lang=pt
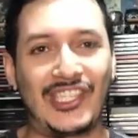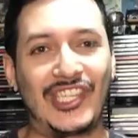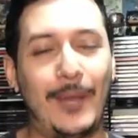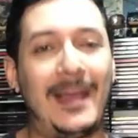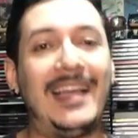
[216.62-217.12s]
que
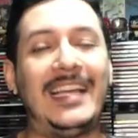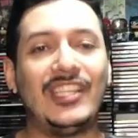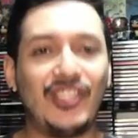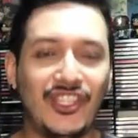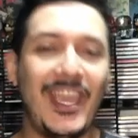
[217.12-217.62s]
chama
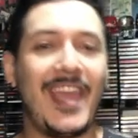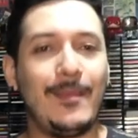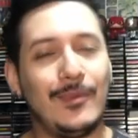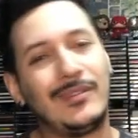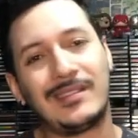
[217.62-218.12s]

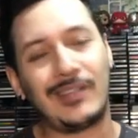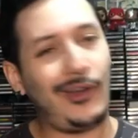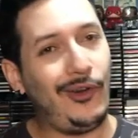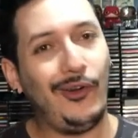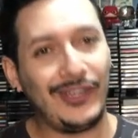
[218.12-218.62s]
Gêmeos
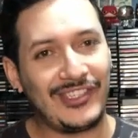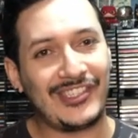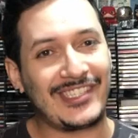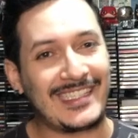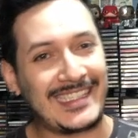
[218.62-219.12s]

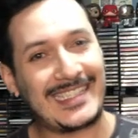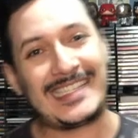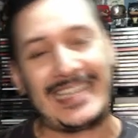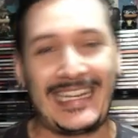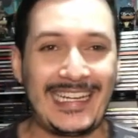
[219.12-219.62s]
Hoje.
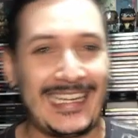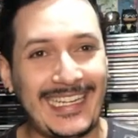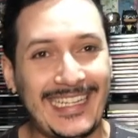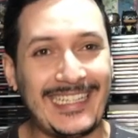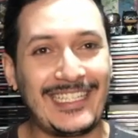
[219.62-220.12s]

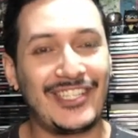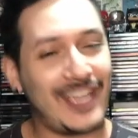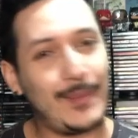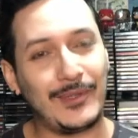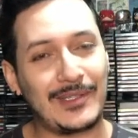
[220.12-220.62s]
Sim,
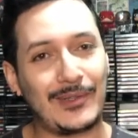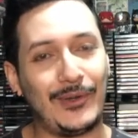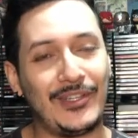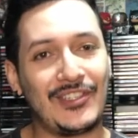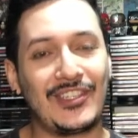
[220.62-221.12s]
Gêmeos
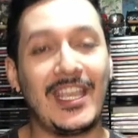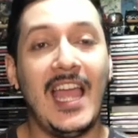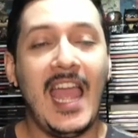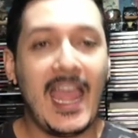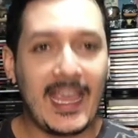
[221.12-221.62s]
hoje.
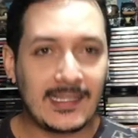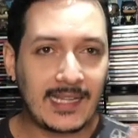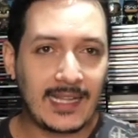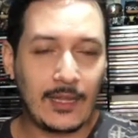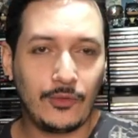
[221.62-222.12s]
Esse
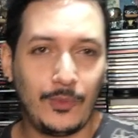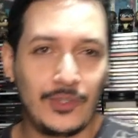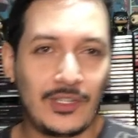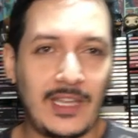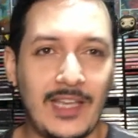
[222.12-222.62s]
canal do
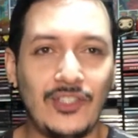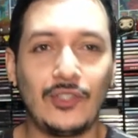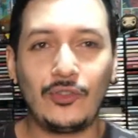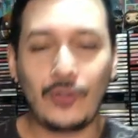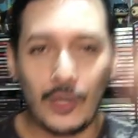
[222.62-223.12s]
podcast
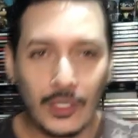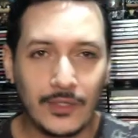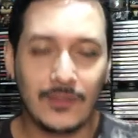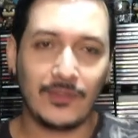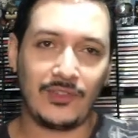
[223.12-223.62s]

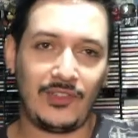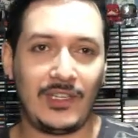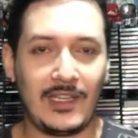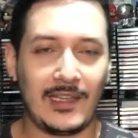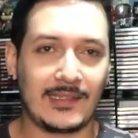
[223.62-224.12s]
todos os
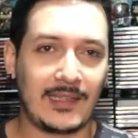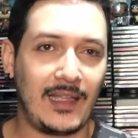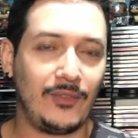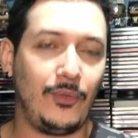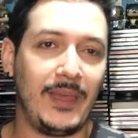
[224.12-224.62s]
dias,
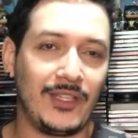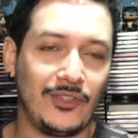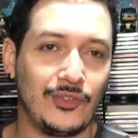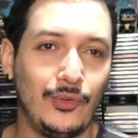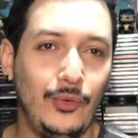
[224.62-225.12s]
né, do mês
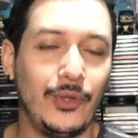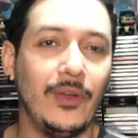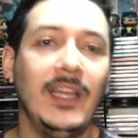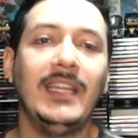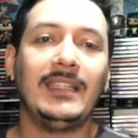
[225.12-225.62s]
de
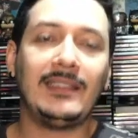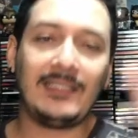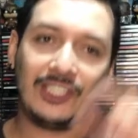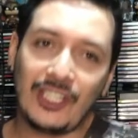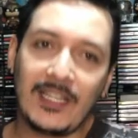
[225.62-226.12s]
junho,
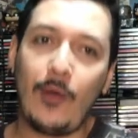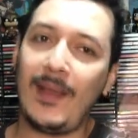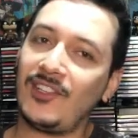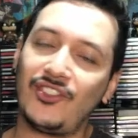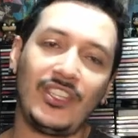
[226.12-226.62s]
tinha
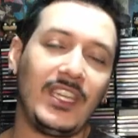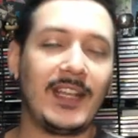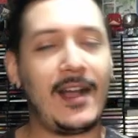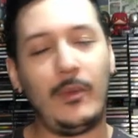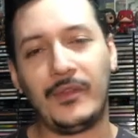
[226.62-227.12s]
uma
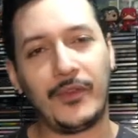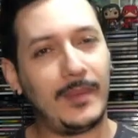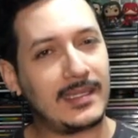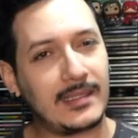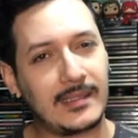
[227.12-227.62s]
dica, uma
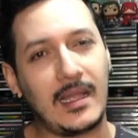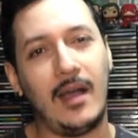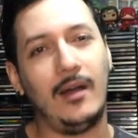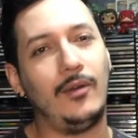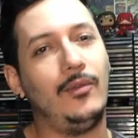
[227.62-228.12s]

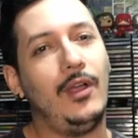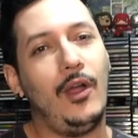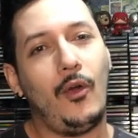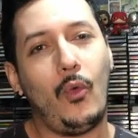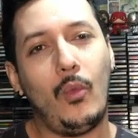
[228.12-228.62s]
informação,
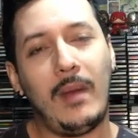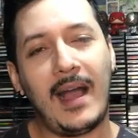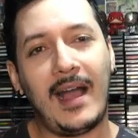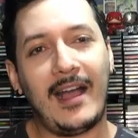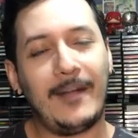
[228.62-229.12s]

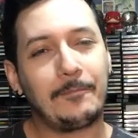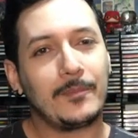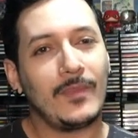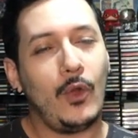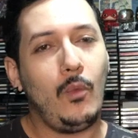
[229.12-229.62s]
uma
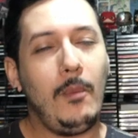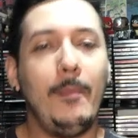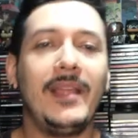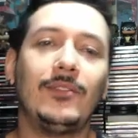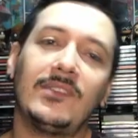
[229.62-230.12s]
um
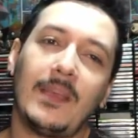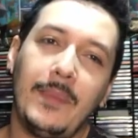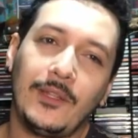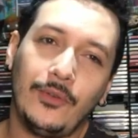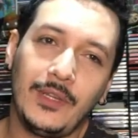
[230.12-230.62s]
momento de
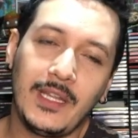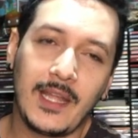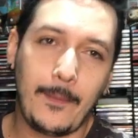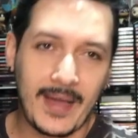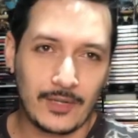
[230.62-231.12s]

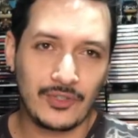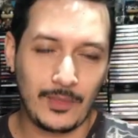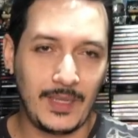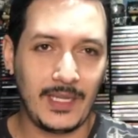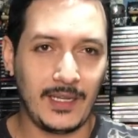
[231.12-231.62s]
sabedoria para os
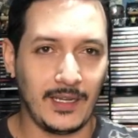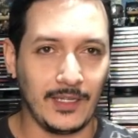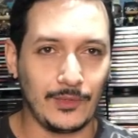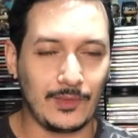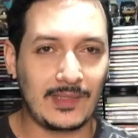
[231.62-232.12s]

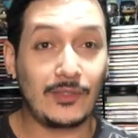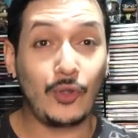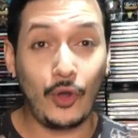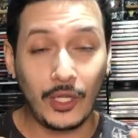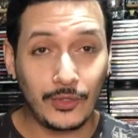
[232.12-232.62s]
geminianos.
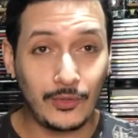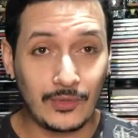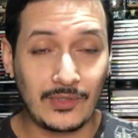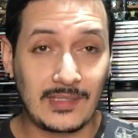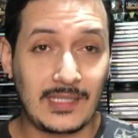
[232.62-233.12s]

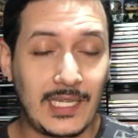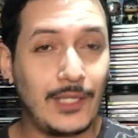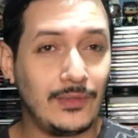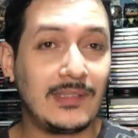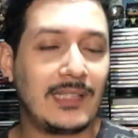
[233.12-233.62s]
Todos os
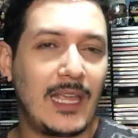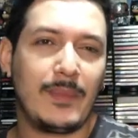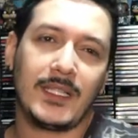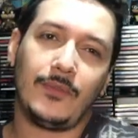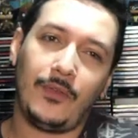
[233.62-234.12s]
signos têm,
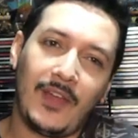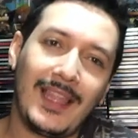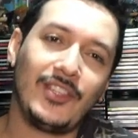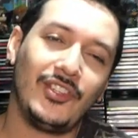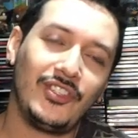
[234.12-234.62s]
mas eu vou
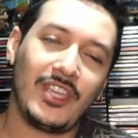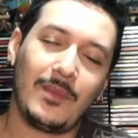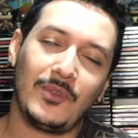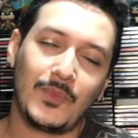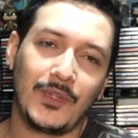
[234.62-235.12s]
falar de
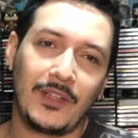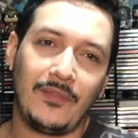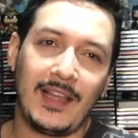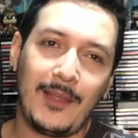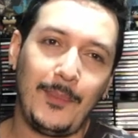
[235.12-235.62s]
gêmeos porque
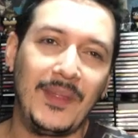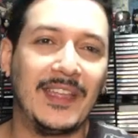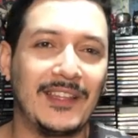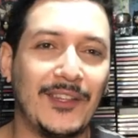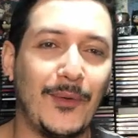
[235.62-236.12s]
vale a
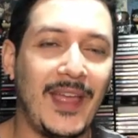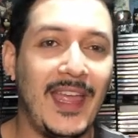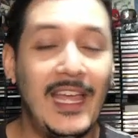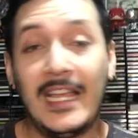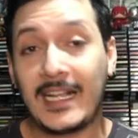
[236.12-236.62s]
pena, não
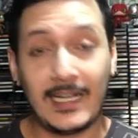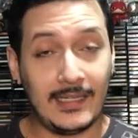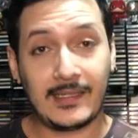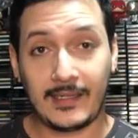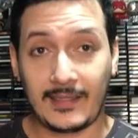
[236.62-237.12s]
é?
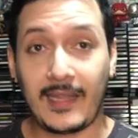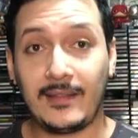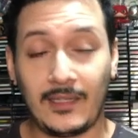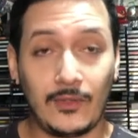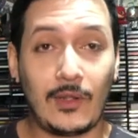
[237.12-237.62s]
Câncer que está
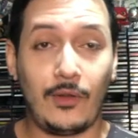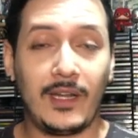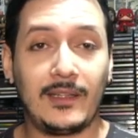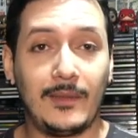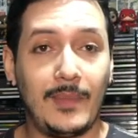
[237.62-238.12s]
entrando
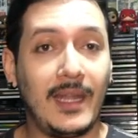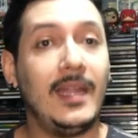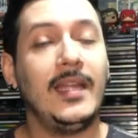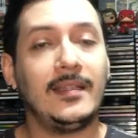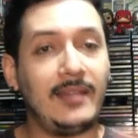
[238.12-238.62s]
agora
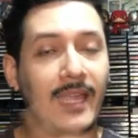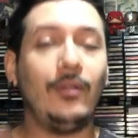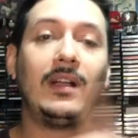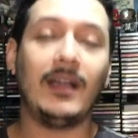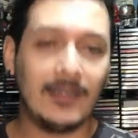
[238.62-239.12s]
também, tem
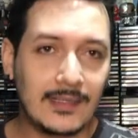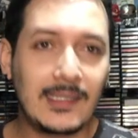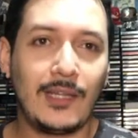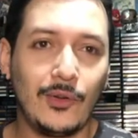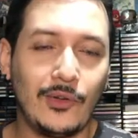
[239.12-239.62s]
o
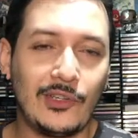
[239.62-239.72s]
câncer